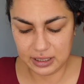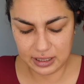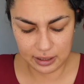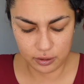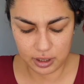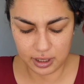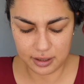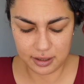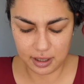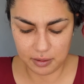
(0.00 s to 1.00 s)
ich zeige euch
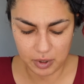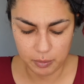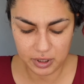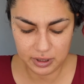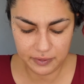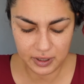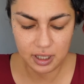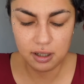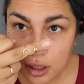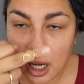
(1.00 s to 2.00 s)
das an meinem
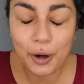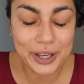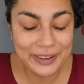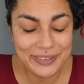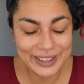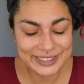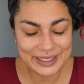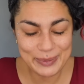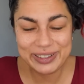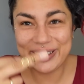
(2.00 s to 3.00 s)
Mittelfinger. Ja, okay, warte,
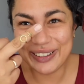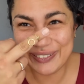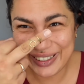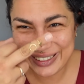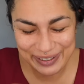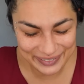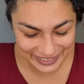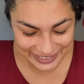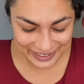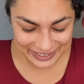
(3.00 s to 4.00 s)
der Mittelfinger war
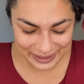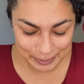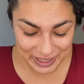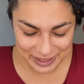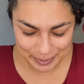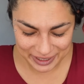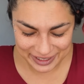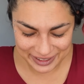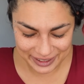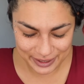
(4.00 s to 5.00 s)
nicht, war nicht die beste
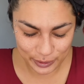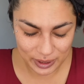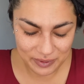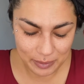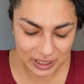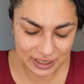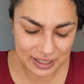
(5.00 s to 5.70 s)
Präsentation. Nehmen wir mal den